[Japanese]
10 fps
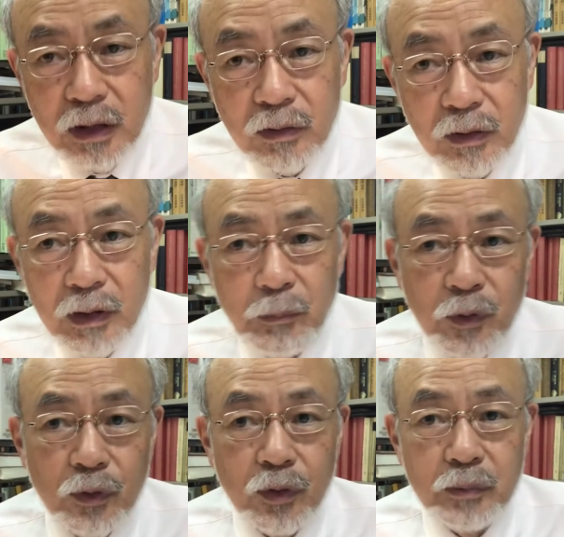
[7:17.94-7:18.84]
これは
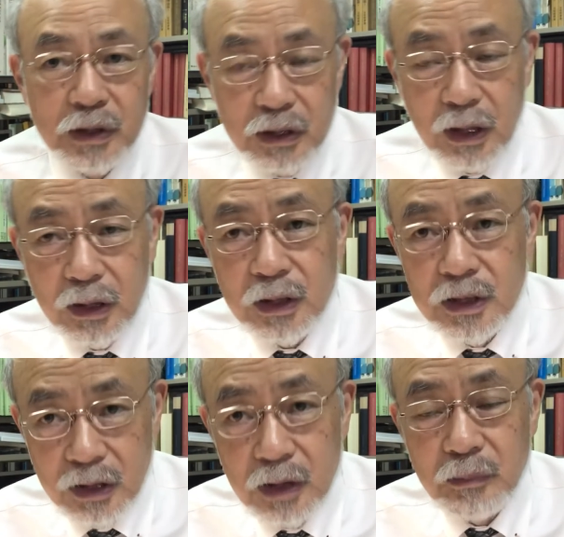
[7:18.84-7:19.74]
もう特別な形
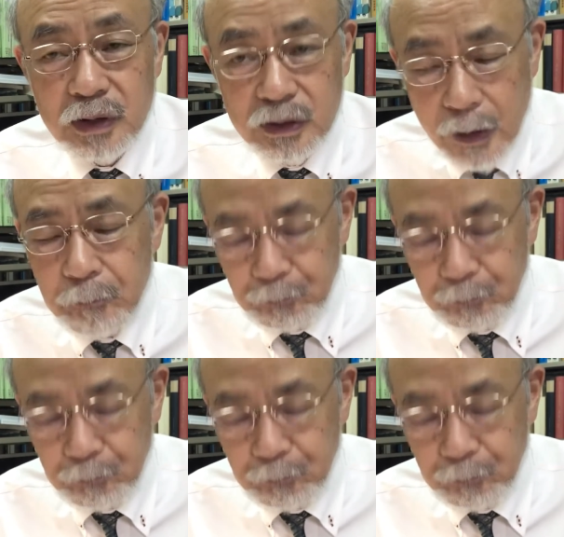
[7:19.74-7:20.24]
になりますね